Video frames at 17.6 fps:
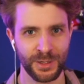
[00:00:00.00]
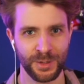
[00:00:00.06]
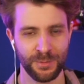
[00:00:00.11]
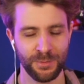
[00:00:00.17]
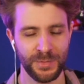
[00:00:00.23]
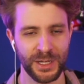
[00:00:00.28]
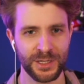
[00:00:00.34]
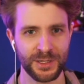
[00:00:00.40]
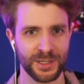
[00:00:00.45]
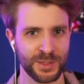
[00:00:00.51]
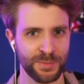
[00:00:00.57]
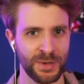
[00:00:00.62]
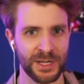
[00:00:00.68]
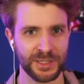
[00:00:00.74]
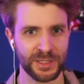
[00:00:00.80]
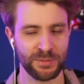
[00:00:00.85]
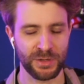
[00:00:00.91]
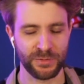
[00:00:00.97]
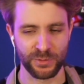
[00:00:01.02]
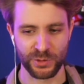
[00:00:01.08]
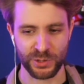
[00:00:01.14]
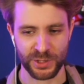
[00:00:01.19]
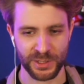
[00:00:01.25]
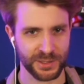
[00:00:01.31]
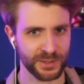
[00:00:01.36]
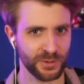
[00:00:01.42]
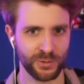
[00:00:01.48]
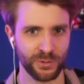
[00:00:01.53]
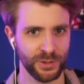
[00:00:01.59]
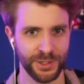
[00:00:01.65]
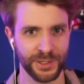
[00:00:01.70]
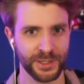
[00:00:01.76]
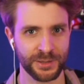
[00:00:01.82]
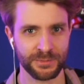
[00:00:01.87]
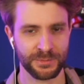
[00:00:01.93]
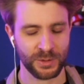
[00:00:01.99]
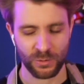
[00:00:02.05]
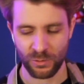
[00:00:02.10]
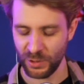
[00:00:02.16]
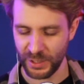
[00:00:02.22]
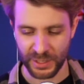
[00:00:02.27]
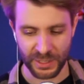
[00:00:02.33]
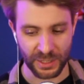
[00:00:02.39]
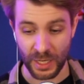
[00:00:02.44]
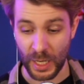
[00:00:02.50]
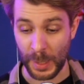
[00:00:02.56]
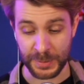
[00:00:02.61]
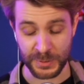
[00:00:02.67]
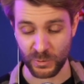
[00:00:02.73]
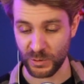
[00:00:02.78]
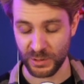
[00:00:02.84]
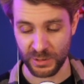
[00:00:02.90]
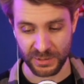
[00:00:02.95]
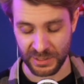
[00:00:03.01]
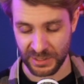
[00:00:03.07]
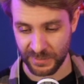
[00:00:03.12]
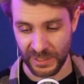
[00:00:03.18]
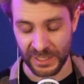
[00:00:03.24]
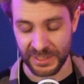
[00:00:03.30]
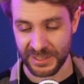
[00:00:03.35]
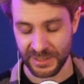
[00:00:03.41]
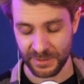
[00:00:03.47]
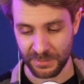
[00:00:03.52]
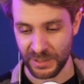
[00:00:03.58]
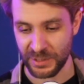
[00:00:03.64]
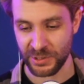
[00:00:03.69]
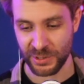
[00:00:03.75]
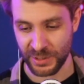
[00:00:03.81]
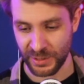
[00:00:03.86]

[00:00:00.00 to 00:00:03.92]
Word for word: mehr als Partner mir wünschen als ein Kollege. Kollege absolut nicht. Das wäre der letzte Mensch, den